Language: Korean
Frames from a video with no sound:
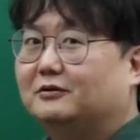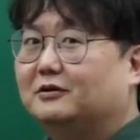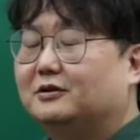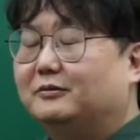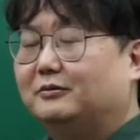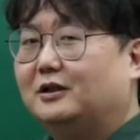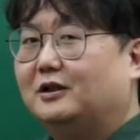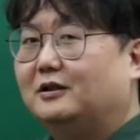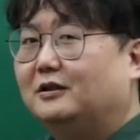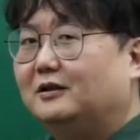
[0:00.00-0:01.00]
어떤 그
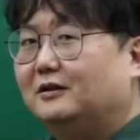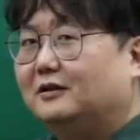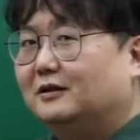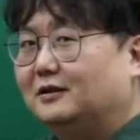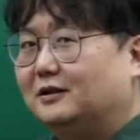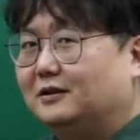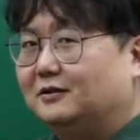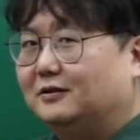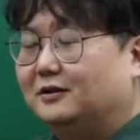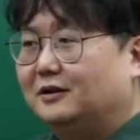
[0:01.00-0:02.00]
분야의 가장
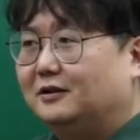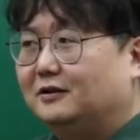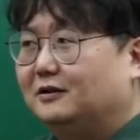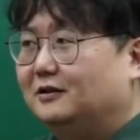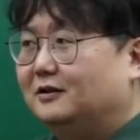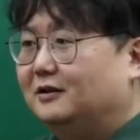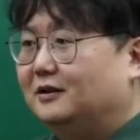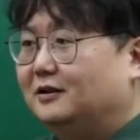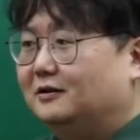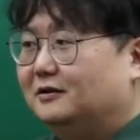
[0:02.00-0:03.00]
이런 건데
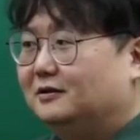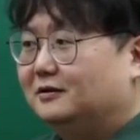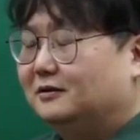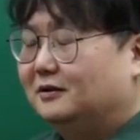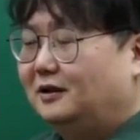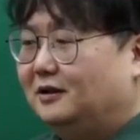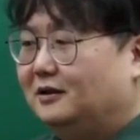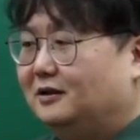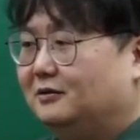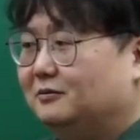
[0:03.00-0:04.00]
이게
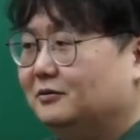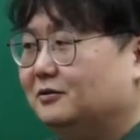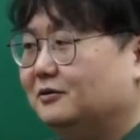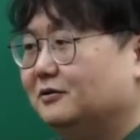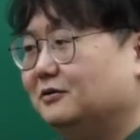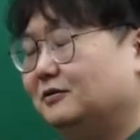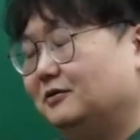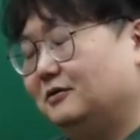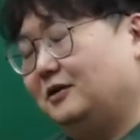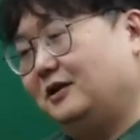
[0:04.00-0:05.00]
학위 논문
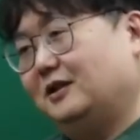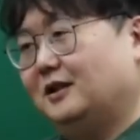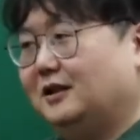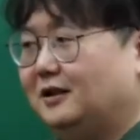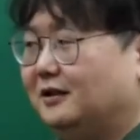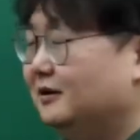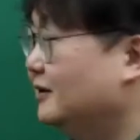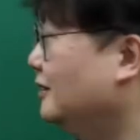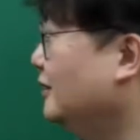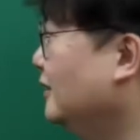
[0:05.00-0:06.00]
인데
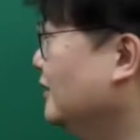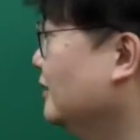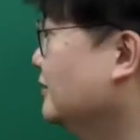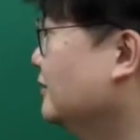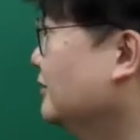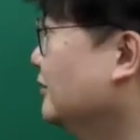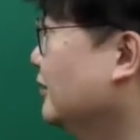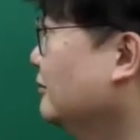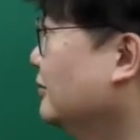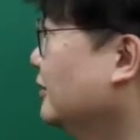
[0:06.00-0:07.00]
이게 이런 식으로
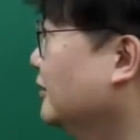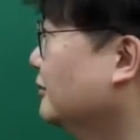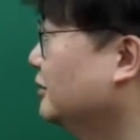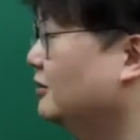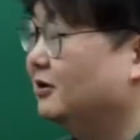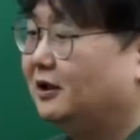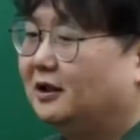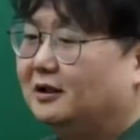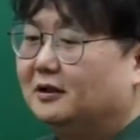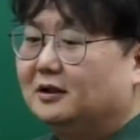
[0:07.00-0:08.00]
돼버리게 되면
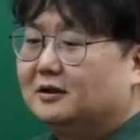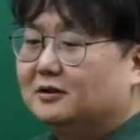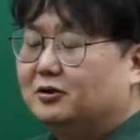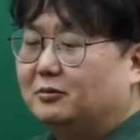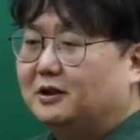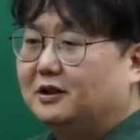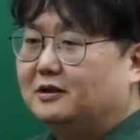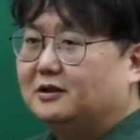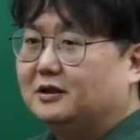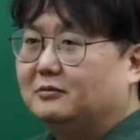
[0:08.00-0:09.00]
거기다가 초반에
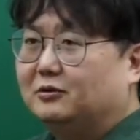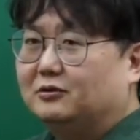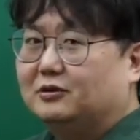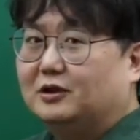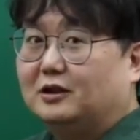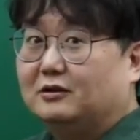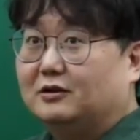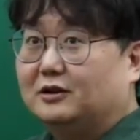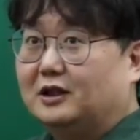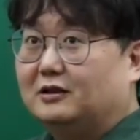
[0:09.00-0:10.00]
이제 뭐 유지라는
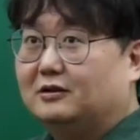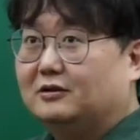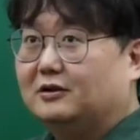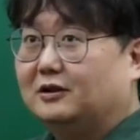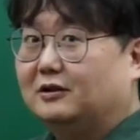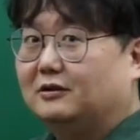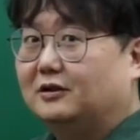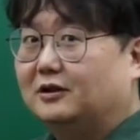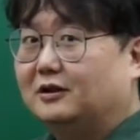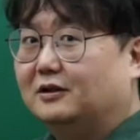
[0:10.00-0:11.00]
거 이제 한글로 썼다
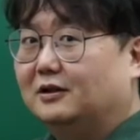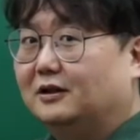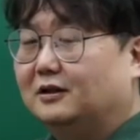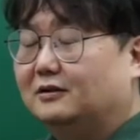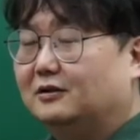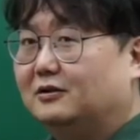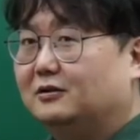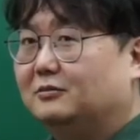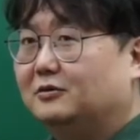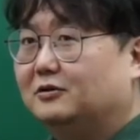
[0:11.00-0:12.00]
이렇게 됐는데 그런
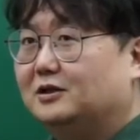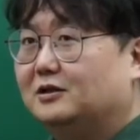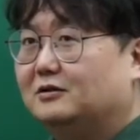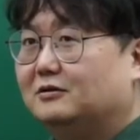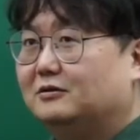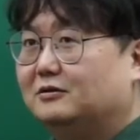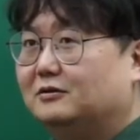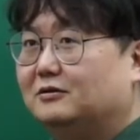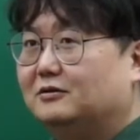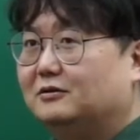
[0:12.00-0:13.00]
거는 뭐
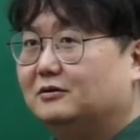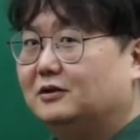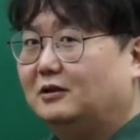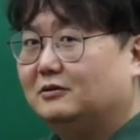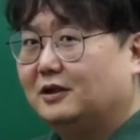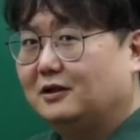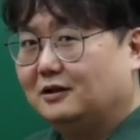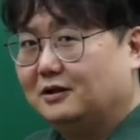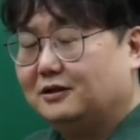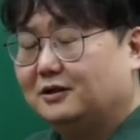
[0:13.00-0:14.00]
실수라고
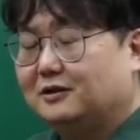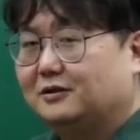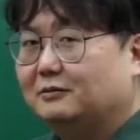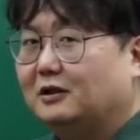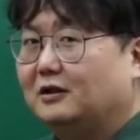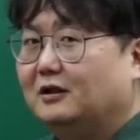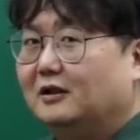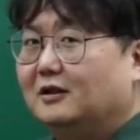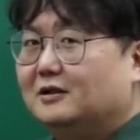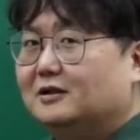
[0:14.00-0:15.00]
생각하기 쉽겠지만
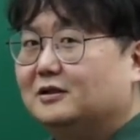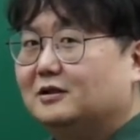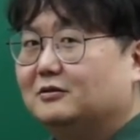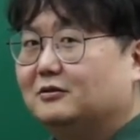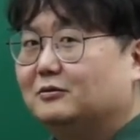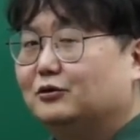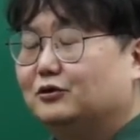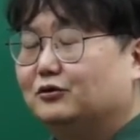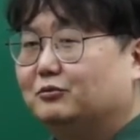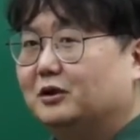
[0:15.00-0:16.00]
실제로 논문을
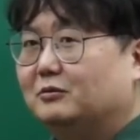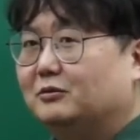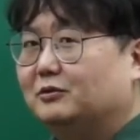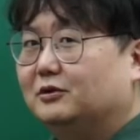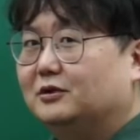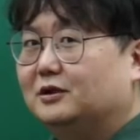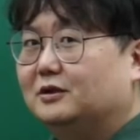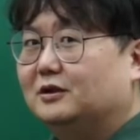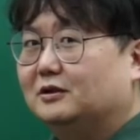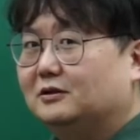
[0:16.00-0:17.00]
준비해 보면은
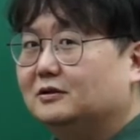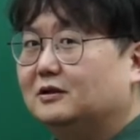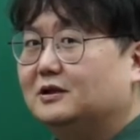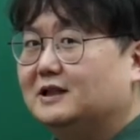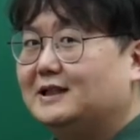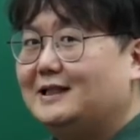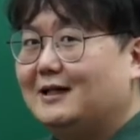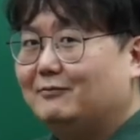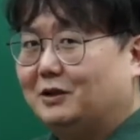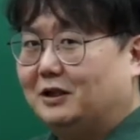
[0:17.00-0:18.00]
진짜 그거 클
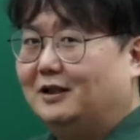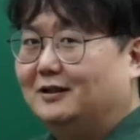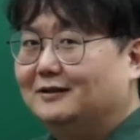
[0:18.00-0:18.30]
납니다.